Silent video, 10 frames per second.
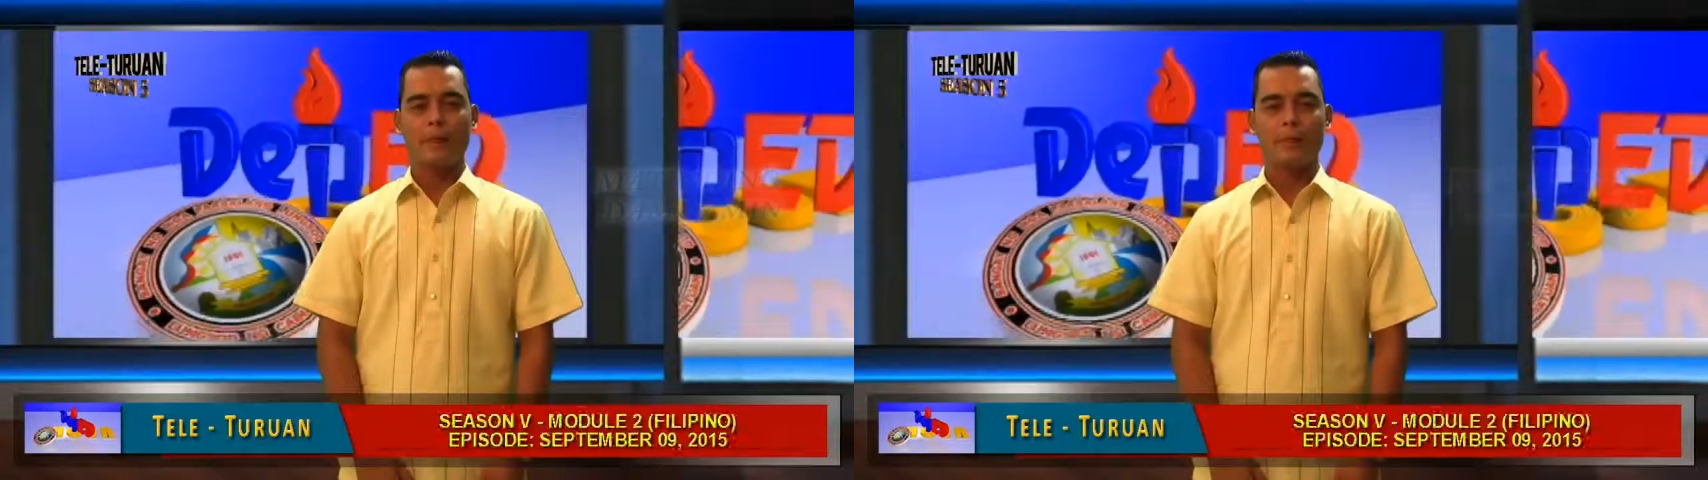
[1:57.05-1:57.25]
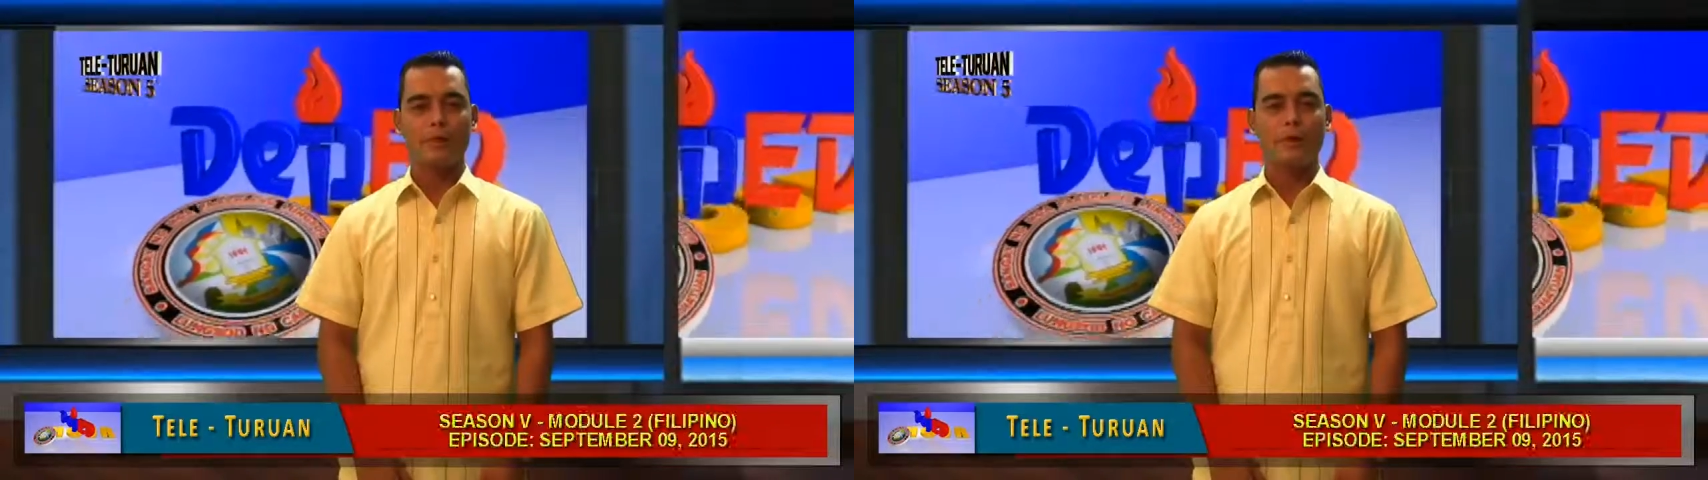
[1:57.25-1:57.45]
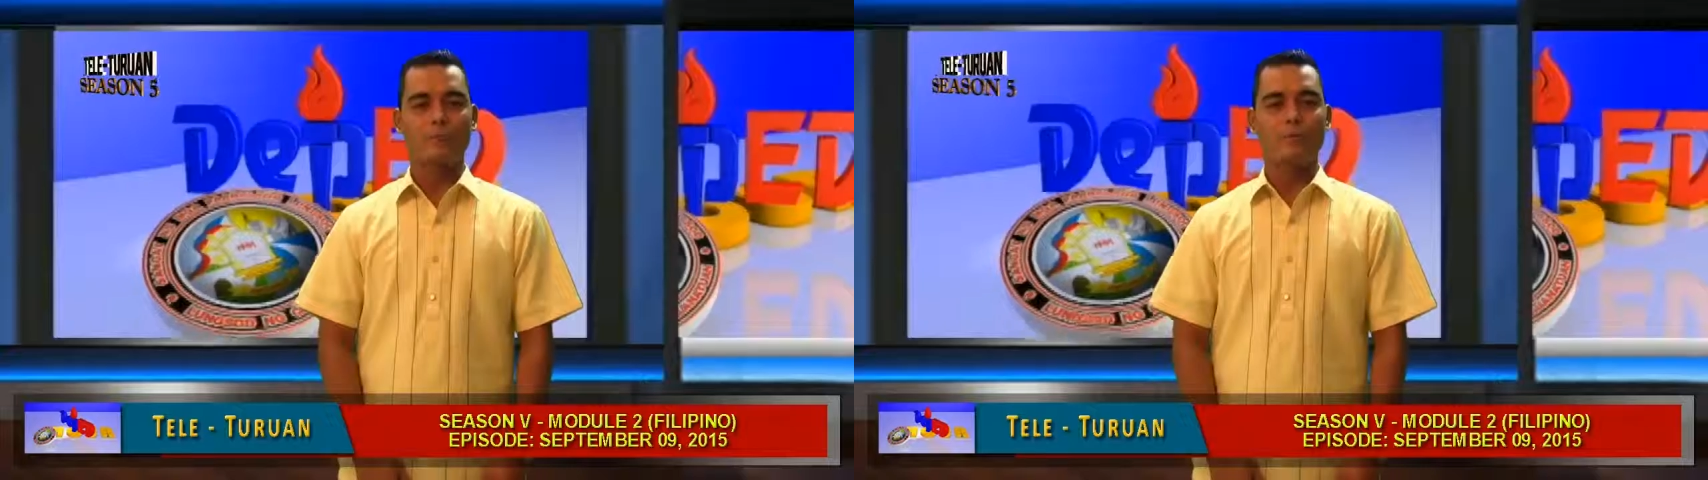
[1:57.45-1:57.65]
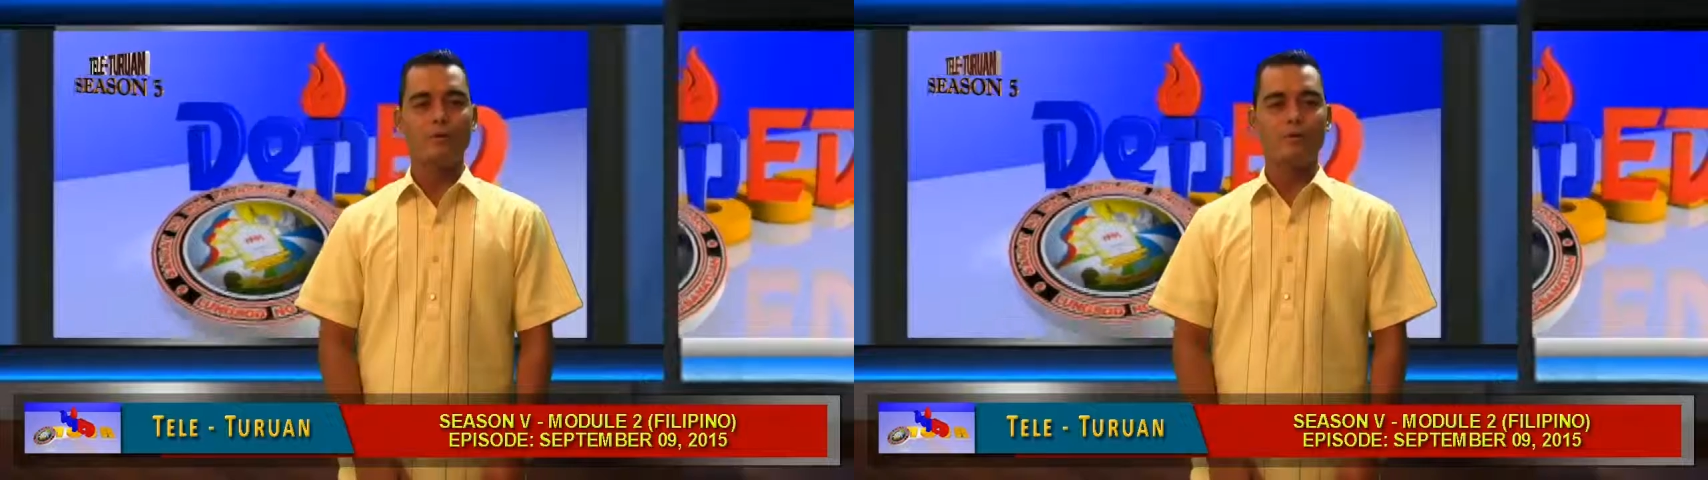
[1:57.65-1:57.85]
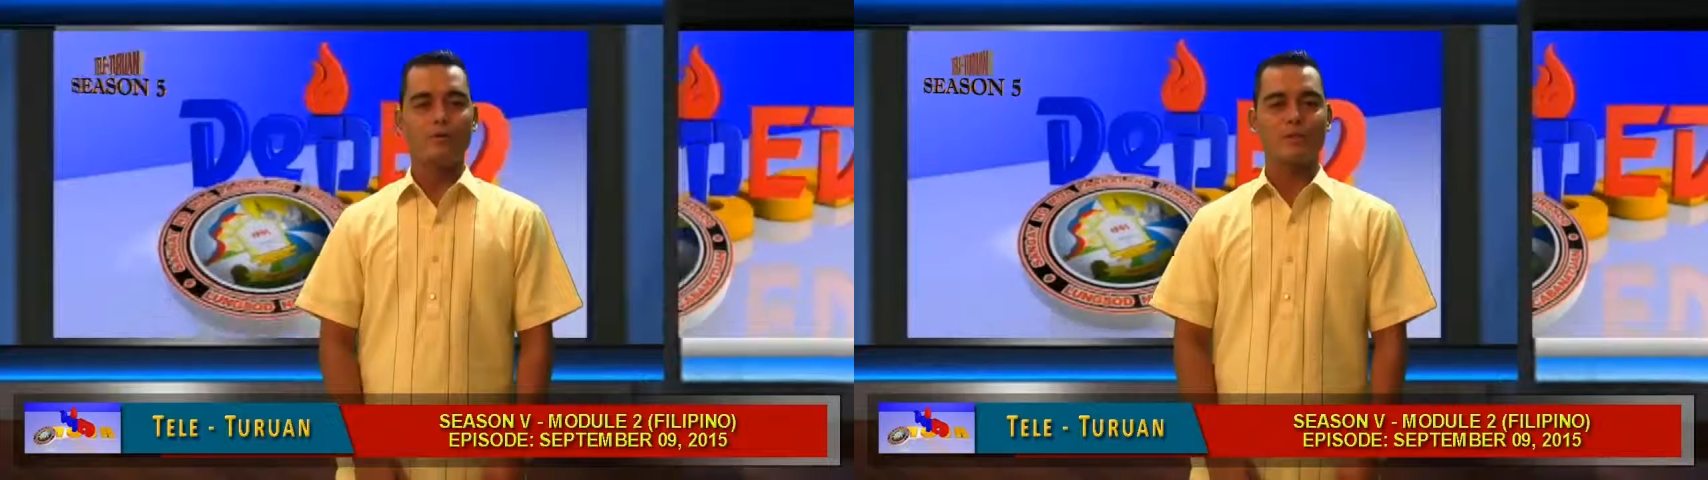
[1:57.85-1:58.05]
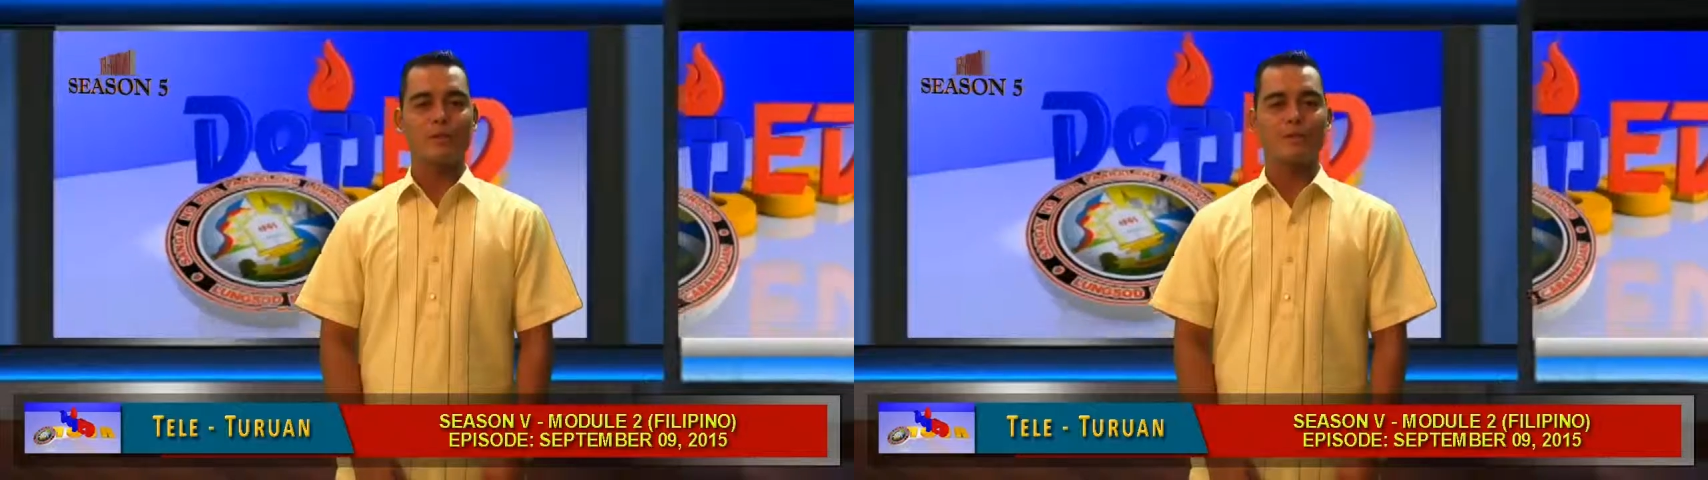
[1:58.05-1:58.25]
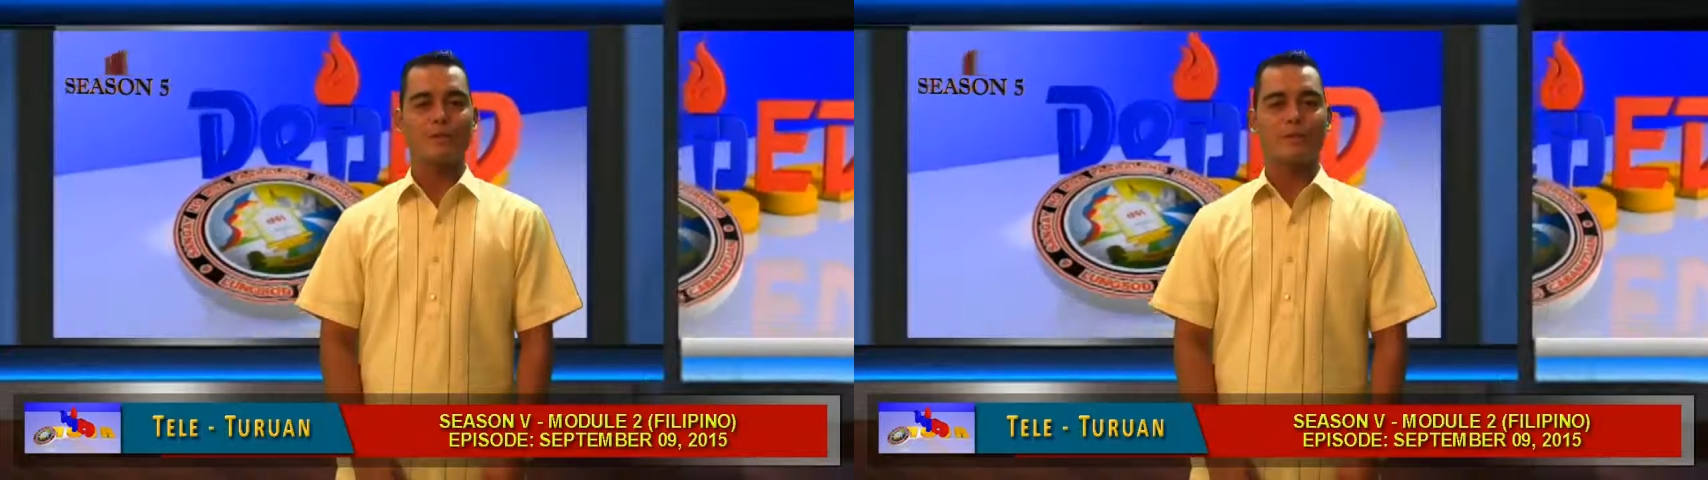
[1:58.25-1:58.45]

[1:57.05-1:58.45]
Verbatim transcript: Ito ang pangungusap